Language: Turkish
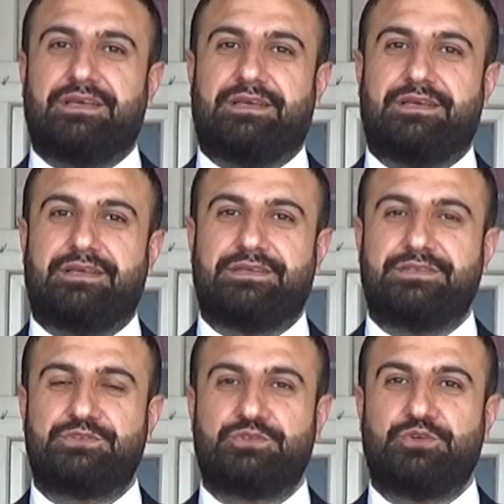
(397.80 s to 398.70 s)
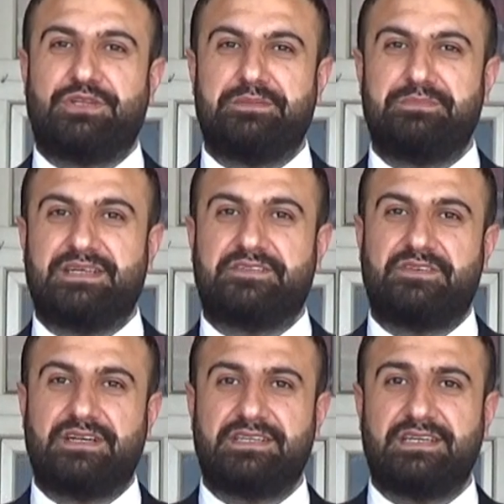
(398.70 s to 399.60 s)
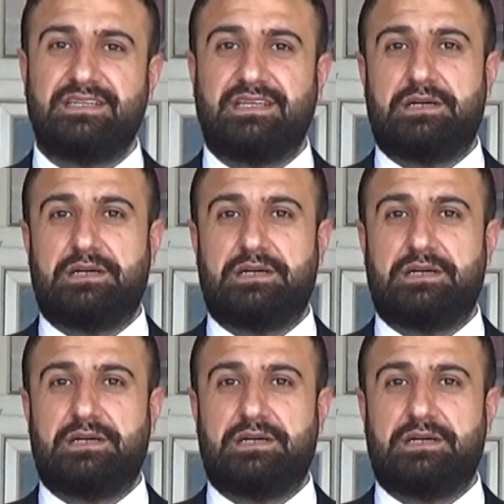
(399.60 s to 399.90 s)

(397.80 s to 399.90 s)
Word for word: e, söylemler varken